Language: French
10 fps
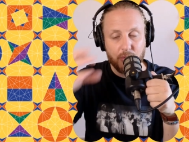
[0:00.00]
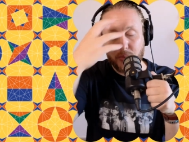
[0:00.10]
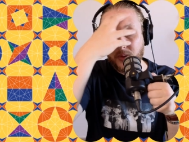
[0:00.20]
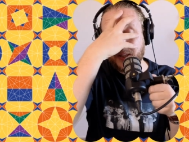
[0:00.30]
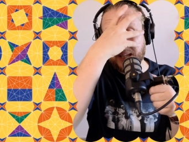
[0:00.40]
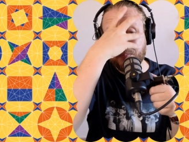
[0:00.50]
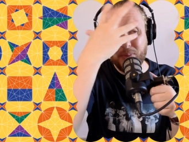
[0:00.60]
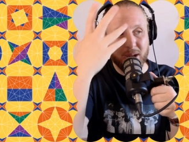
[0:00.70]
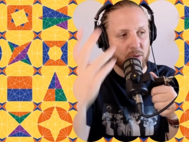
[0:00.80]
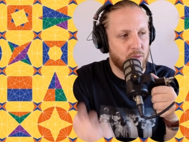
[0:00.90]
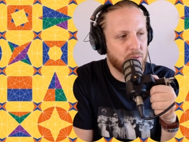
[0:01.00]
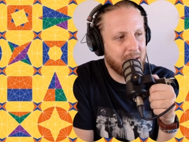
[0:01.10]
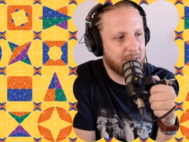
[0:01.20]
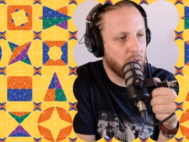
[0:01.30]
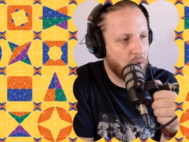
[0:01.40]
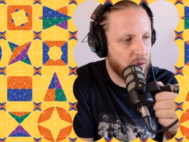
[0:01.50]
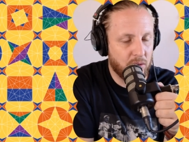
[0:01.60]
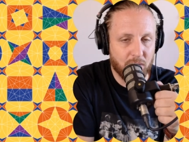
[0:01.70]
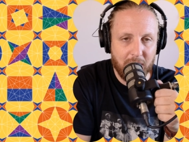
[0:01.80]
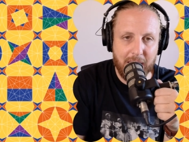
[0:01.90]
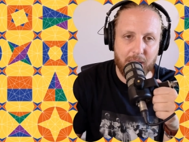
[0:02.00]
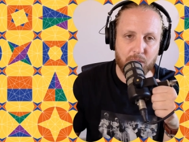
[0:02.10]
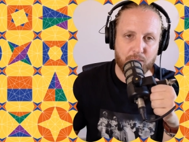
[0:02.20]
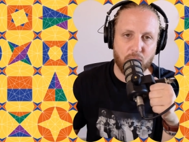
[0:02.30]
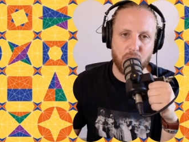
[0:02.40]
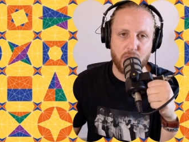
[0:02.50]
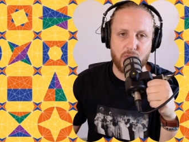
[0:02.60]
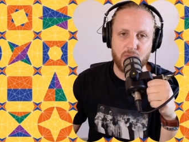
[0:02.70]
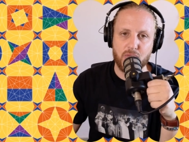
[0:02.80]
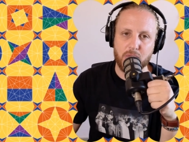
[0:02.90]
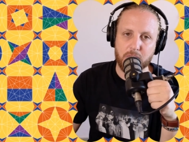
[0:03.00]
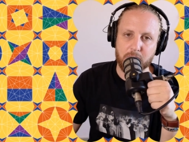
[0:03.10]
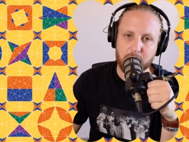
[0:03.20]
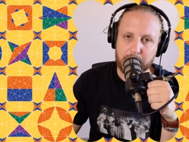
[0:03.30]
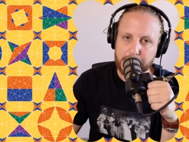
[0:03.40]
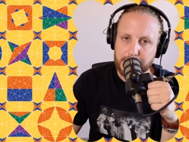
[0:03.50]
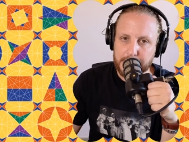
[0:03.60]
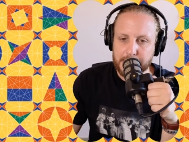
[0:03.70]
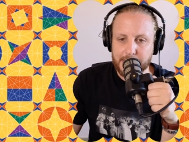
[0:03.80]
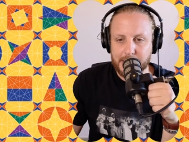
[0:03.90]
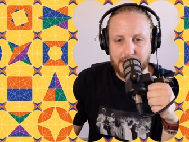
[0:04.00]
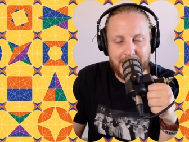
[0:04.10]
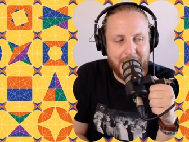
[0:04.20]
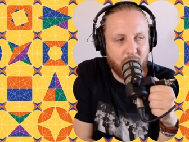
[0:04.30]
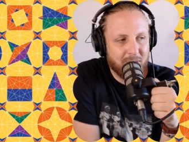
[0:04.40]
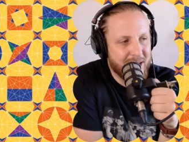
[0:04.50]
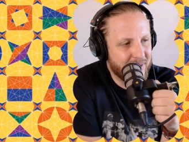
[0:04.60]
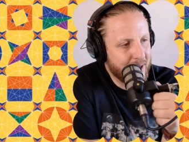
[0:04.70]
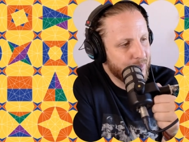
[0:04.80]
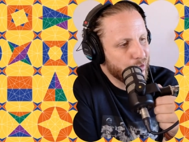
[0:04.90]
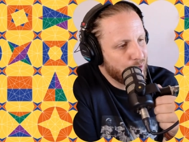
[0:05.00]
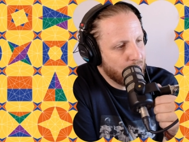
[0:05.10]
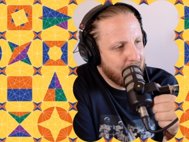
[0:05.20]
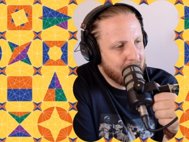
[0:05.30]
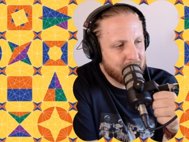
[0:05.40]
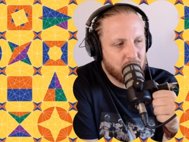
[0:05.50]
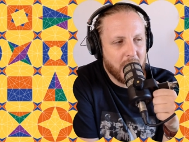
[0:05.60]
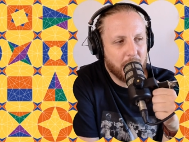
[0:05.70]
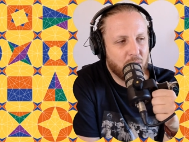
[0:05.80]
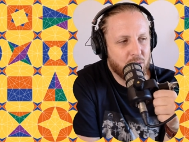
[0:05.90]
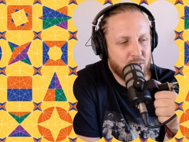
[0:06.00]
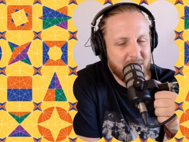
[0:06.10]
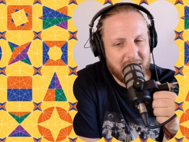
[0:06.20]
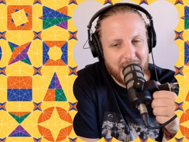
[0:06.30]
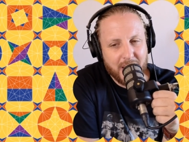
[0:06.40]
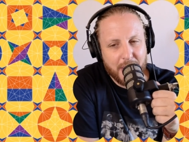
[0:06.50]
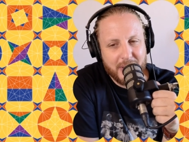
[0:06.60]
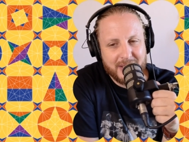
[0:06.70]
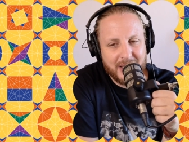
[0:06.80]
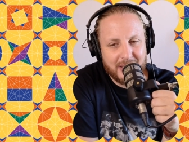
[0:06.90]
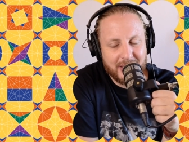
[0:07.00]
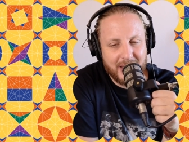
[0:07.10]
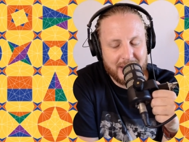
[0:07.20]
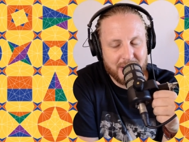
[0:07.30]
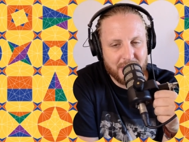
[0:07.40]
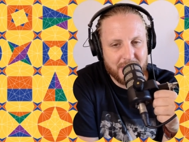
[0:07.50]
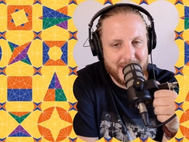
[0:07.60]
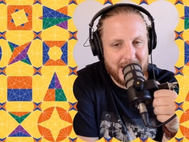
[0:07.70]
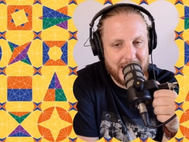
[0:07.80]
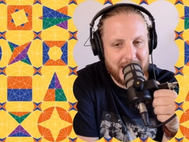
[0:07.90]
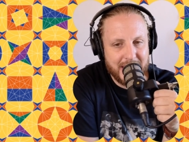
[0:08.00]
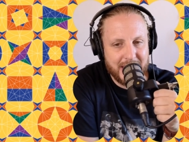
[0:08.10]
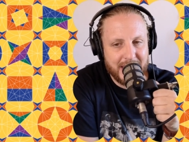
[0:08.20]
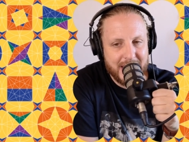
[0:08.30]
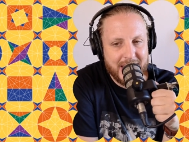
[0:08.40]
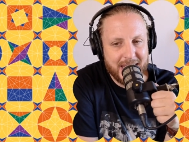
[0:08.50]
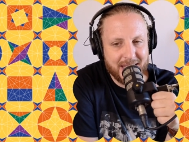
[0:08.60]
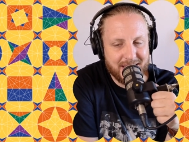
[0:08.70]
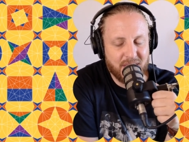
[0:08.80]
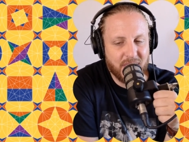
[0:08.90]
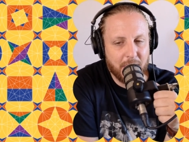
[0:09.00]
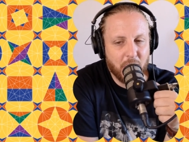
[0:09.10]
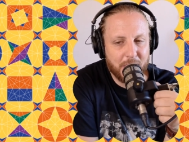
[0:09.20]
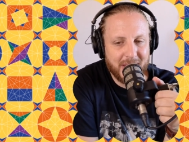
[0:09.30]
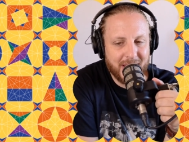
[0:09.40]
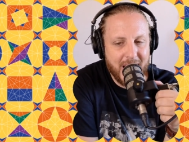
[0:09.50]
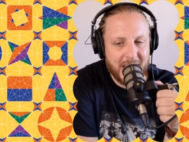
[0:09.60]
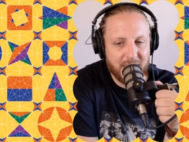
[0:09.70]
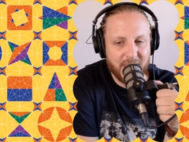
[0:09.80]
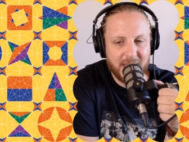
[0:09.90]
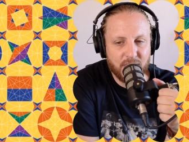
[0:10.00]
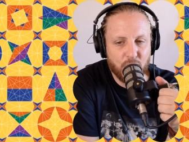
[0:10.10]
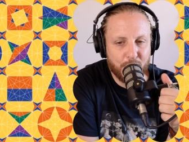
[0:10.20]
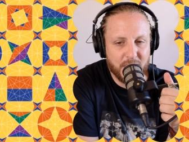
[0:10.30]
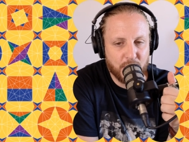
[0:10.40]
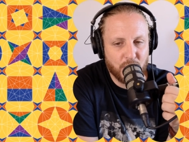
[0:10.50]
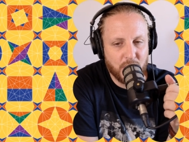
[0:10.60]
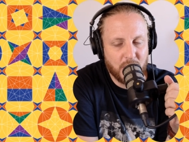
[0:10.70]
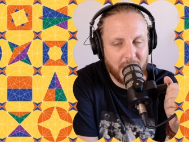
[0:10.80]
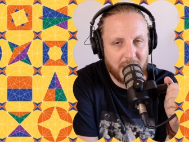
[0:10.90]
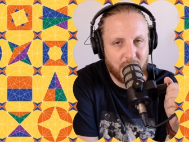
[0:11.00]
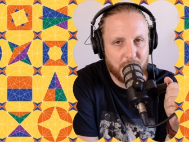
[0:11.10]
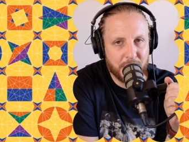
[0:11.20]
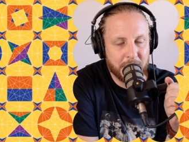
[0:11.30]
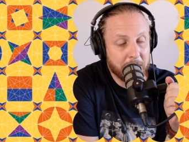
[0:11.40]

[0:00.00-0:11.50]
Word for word: cette paire de lunettes Orion, là, euh, pour le coup, là, on est vraiment sur un, sur un produit qui est quand même assez intéressant. et si vraiment Meta arrive à développer ce produit correctement,